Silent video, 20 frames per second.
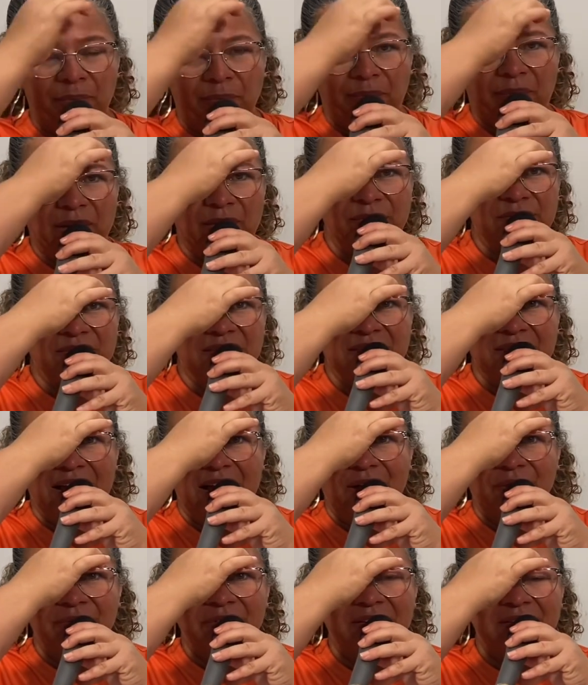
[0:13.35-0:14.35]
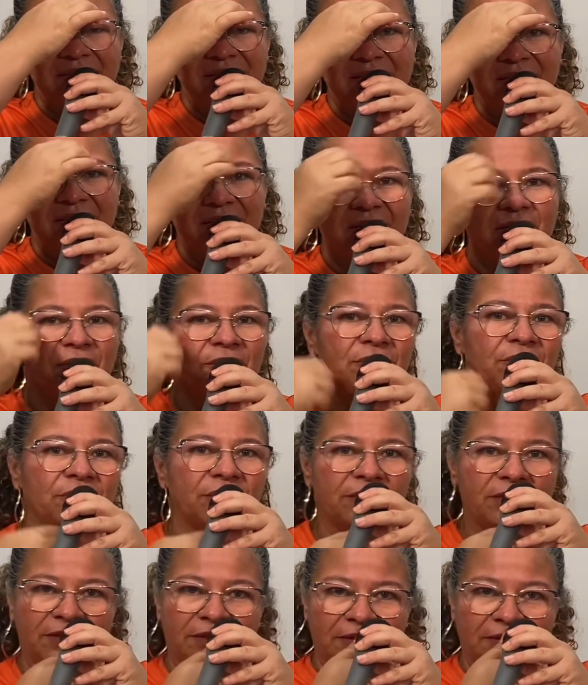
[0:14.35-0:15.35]
Pelo sinal da Santa
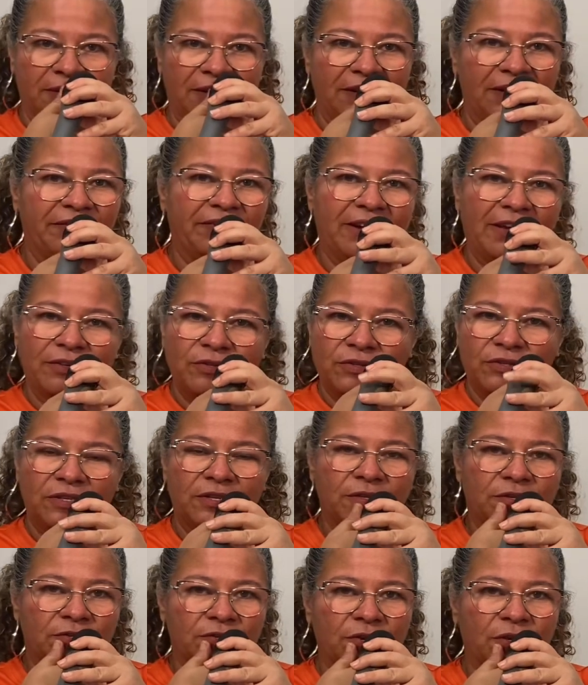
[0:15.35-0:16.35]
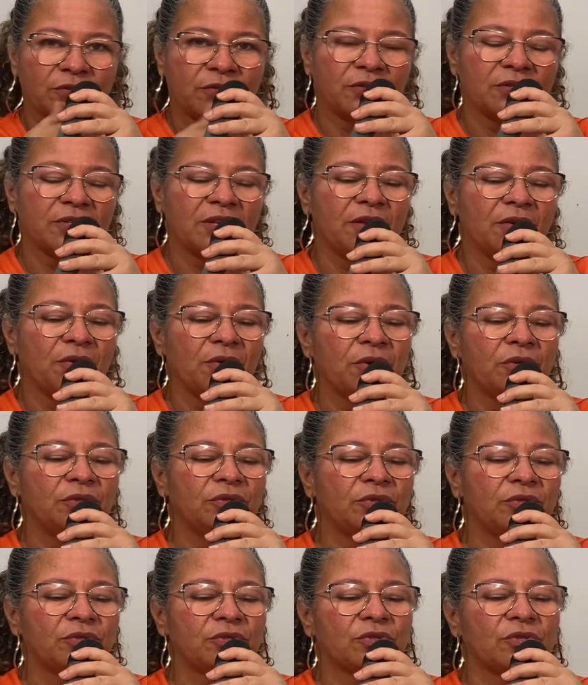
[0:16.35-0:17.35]
Cruz, livrai-nos Deus Nosso Senhor
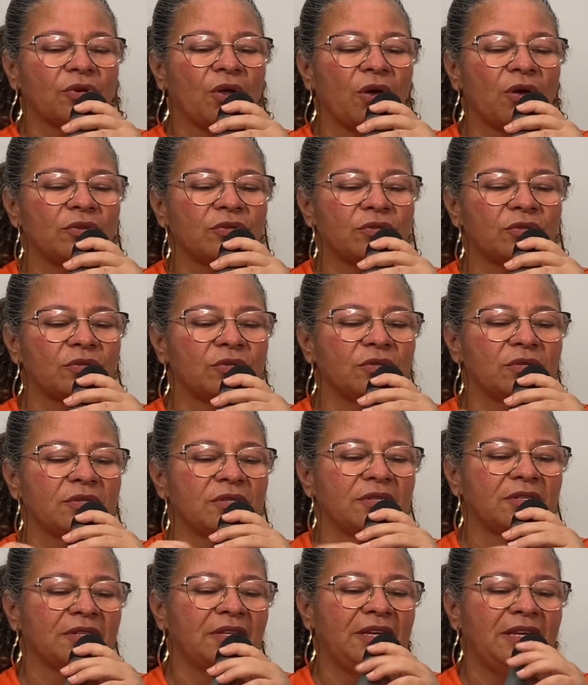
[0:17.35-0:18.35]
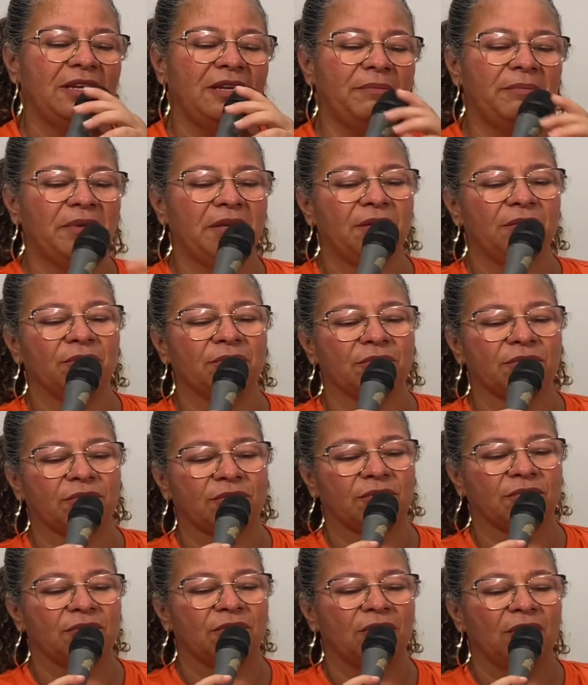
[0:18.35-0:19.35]
dos nossos
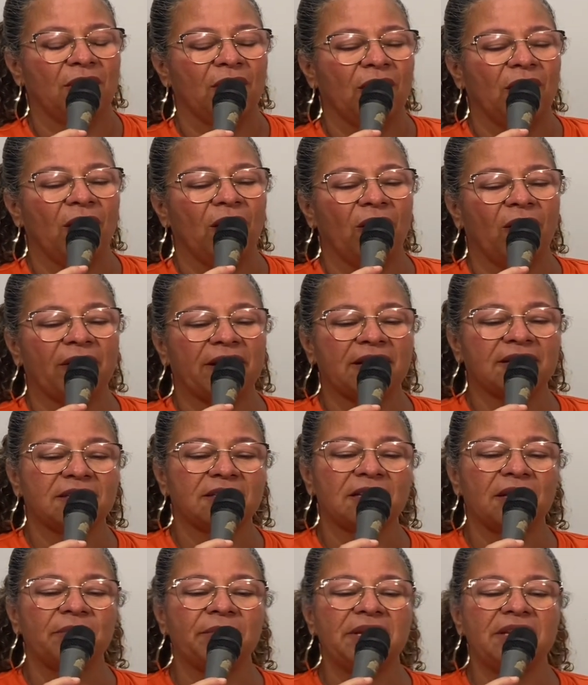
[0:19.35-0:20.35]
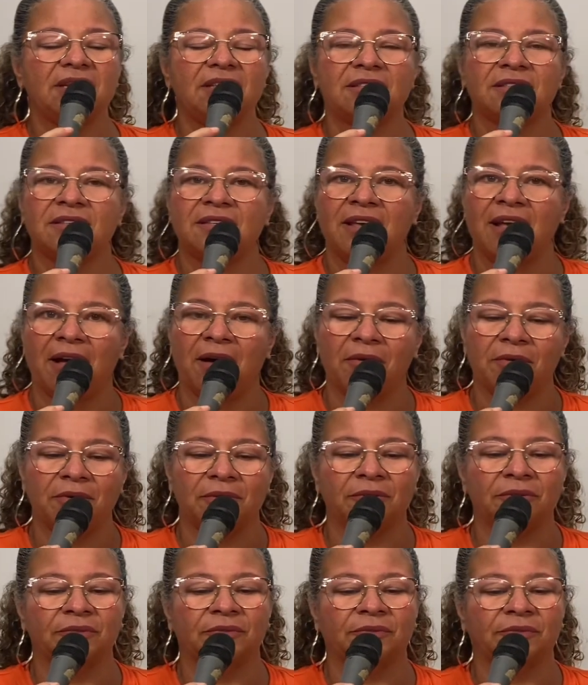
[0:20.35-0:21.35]
inimigos. Oração inicial.
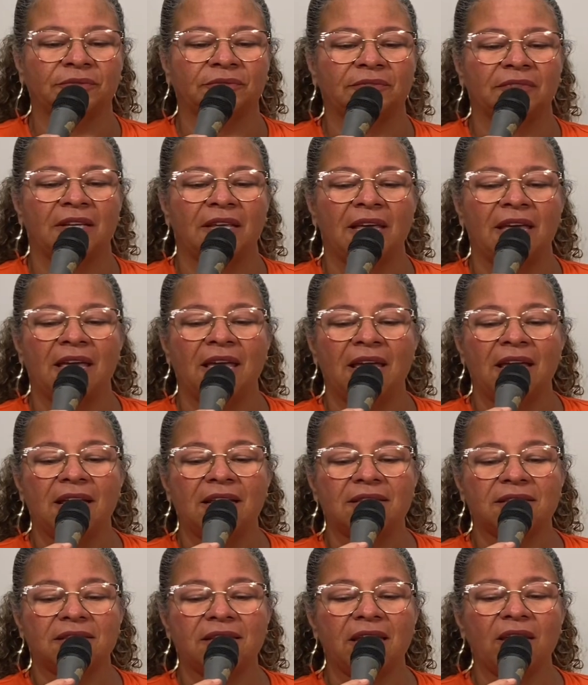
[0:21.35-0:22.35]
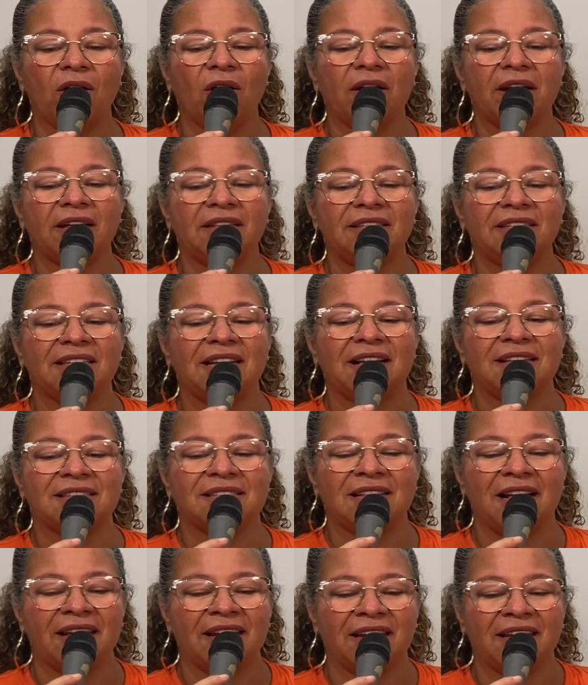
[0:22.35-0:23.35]
Senhora de
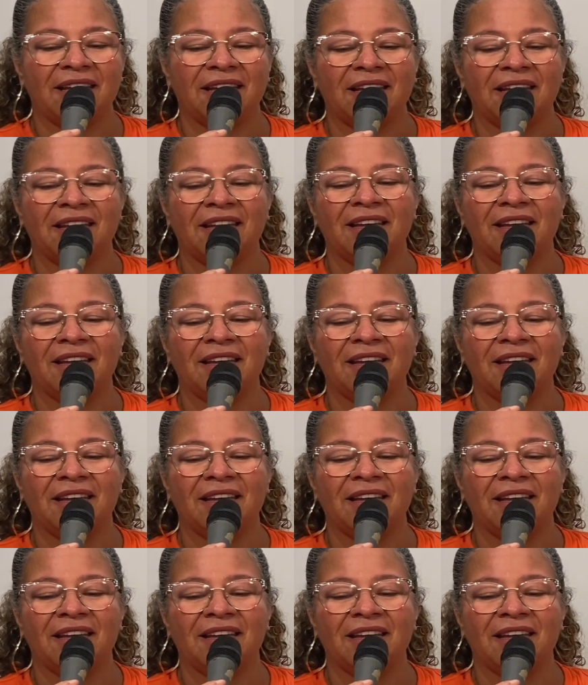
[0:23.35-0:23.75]
Nazaré,